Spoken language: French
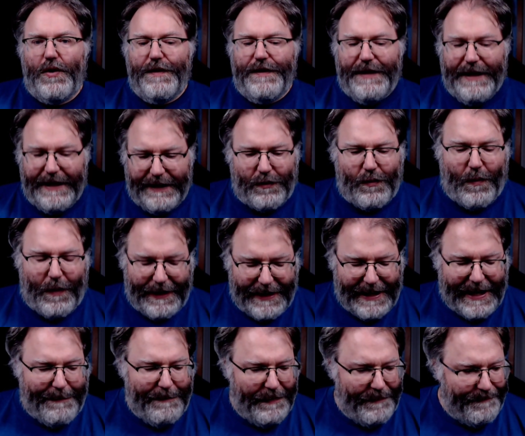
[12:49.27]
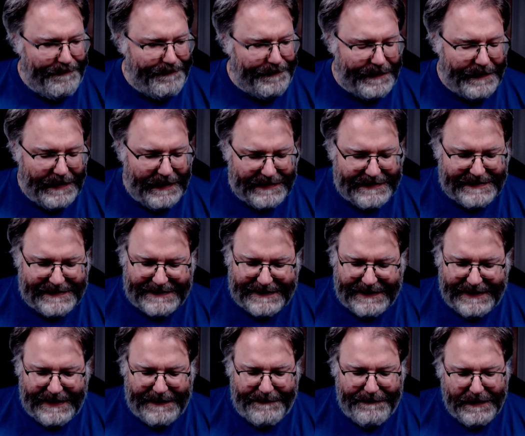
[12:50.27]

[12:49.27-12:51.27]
d'incroyable. C'est